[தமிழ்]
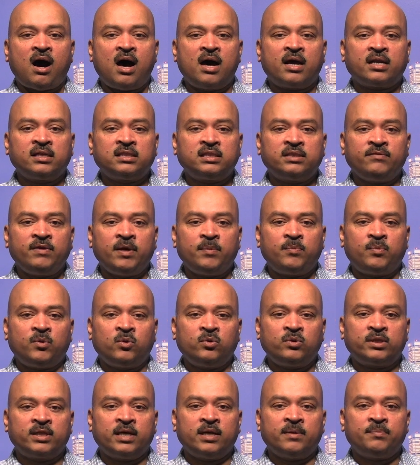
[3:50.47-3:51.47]
ஆர்எஸ்வி
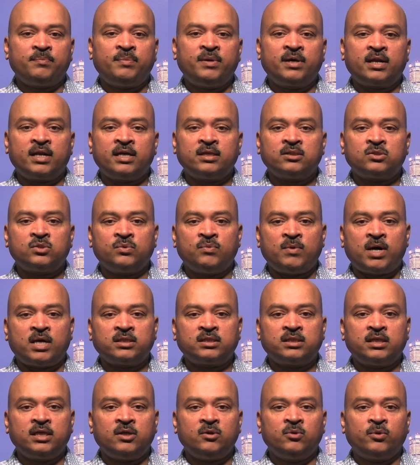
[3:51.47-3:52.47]
போன்ற பிற
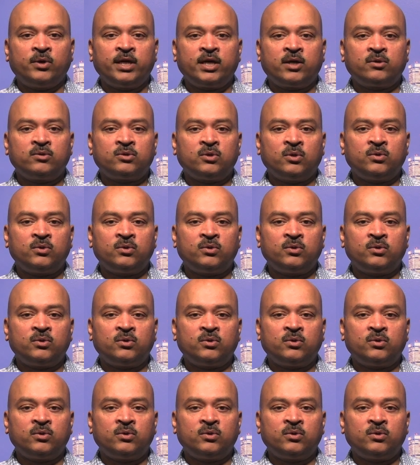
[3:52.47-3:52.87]
சுவாச நோய்